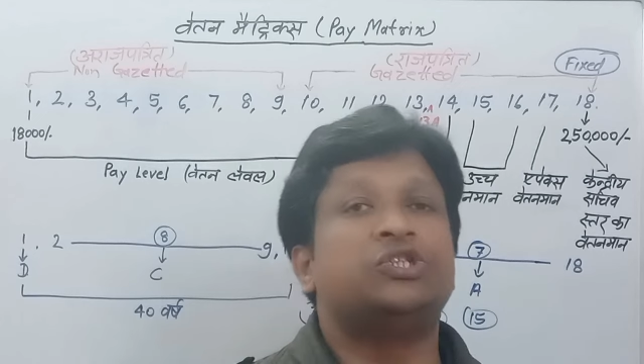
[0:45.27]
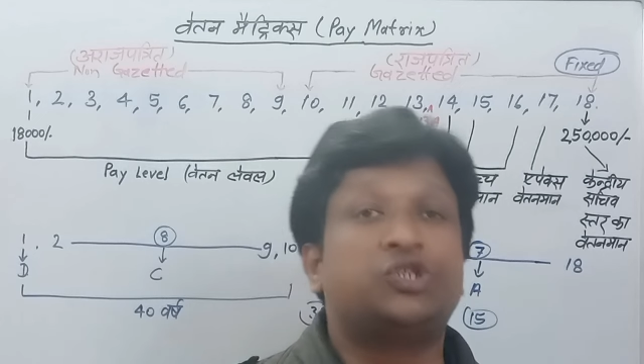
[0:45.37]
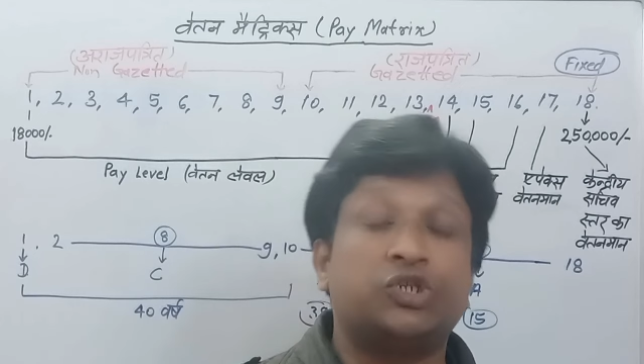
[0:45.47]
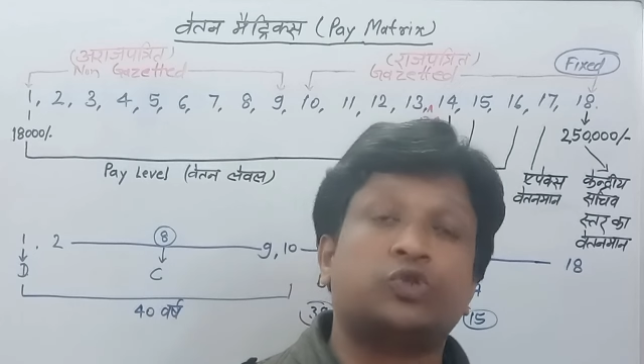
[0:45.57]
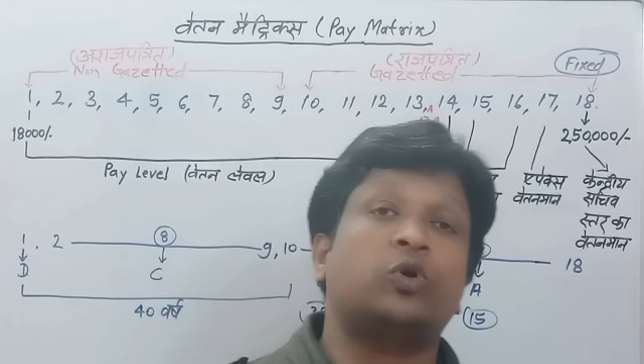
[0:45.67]

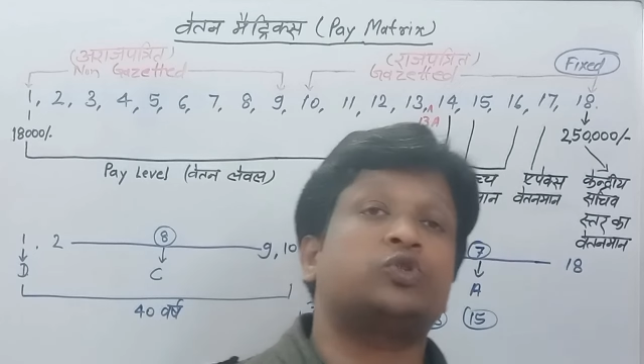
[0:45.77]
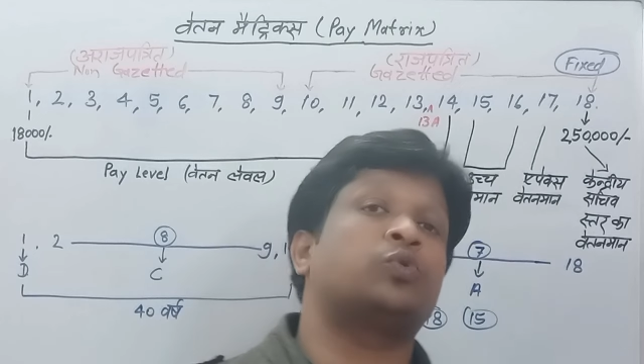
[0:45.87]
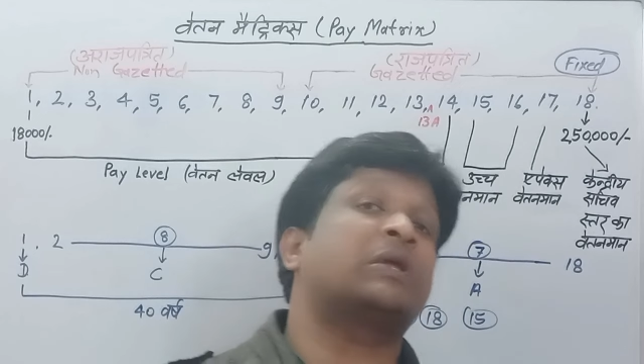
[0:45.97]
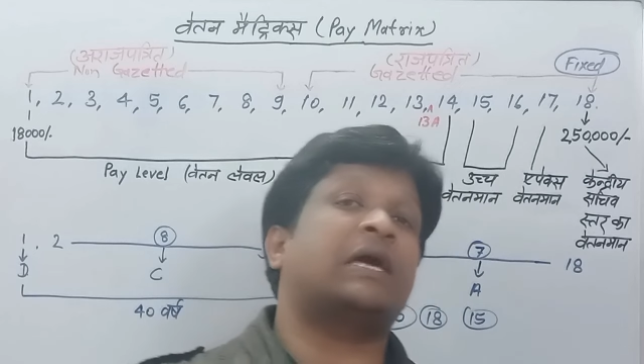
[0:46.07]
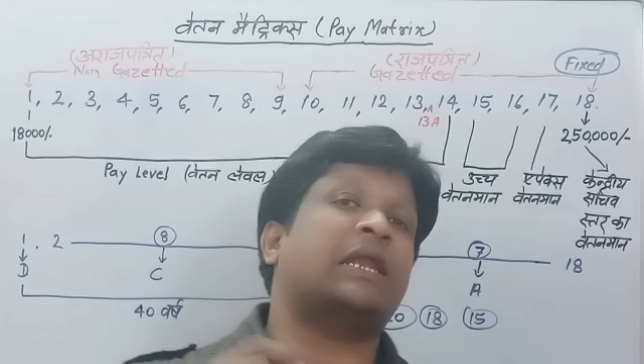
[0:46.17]
जिसको
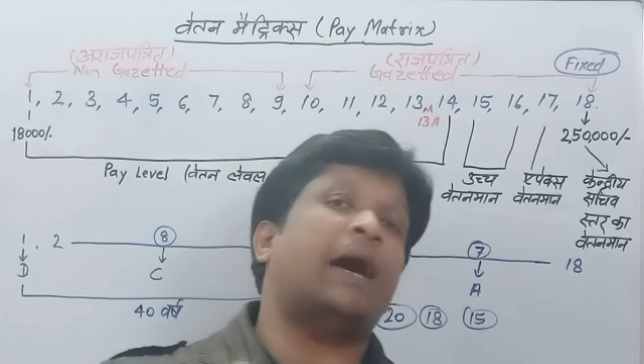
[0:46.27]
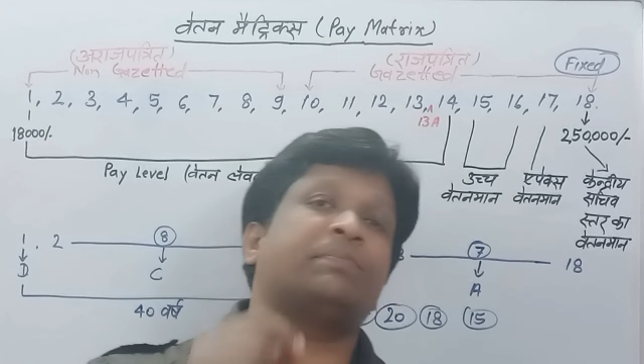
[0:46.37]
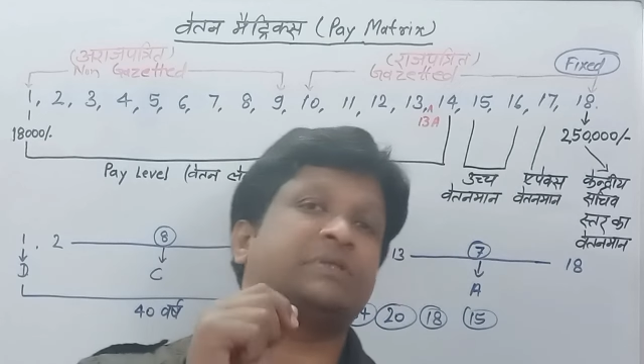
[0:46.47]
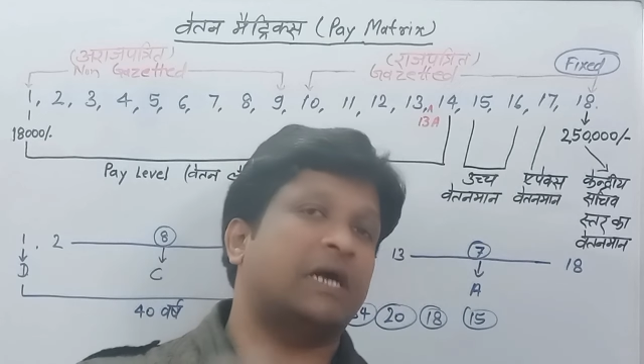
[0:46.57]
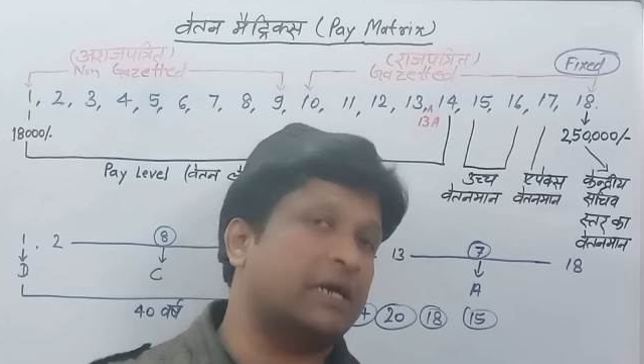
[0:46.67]
सुनकर
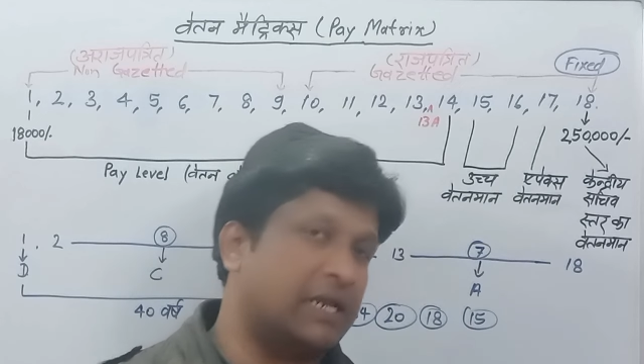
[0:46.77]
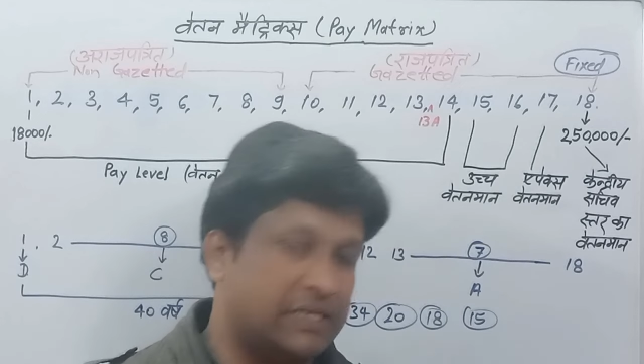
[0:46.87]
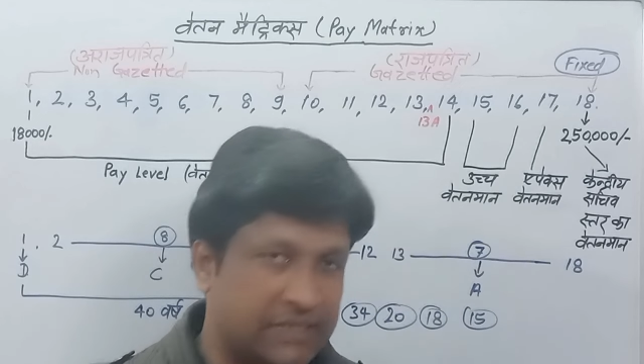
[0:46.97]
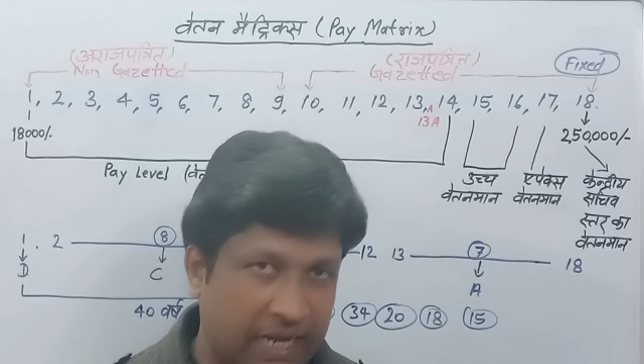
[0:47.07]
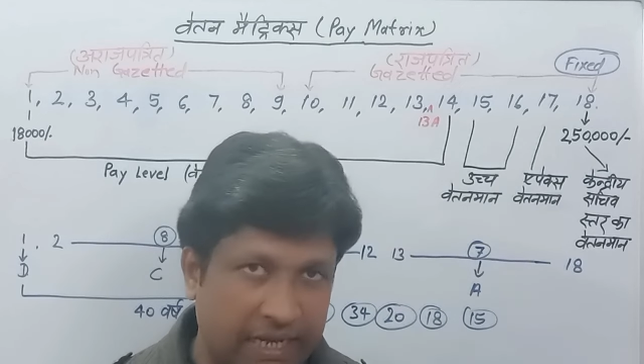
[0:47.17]
आप दंग रह
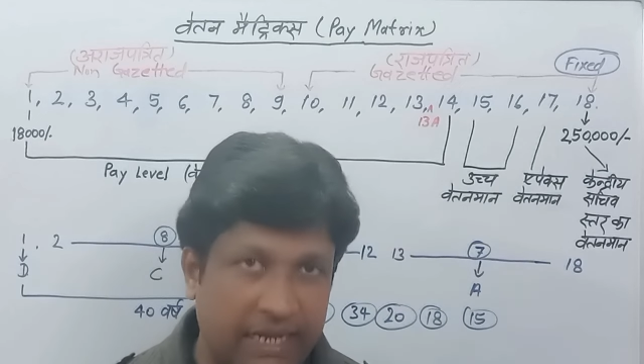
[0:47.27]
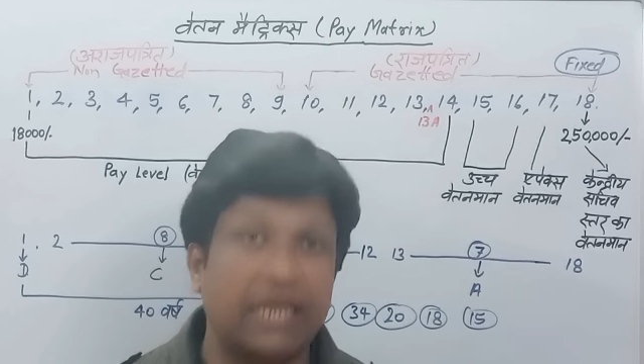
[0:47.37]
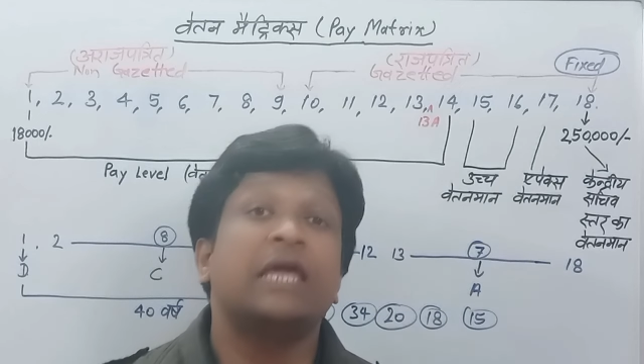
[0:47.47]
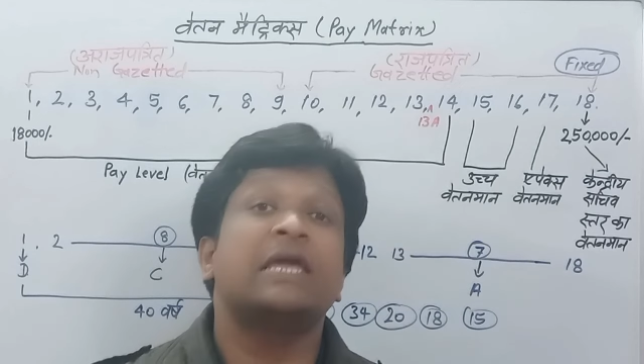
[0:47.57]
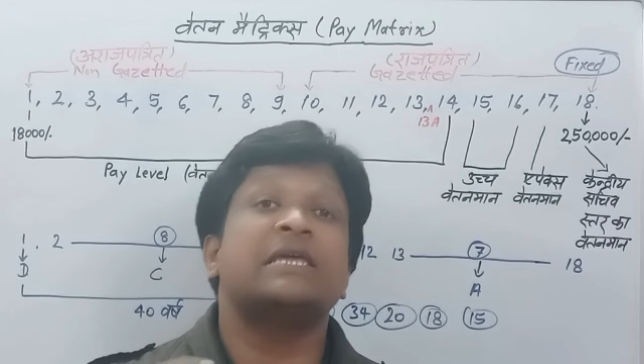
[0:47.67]
जाएंगे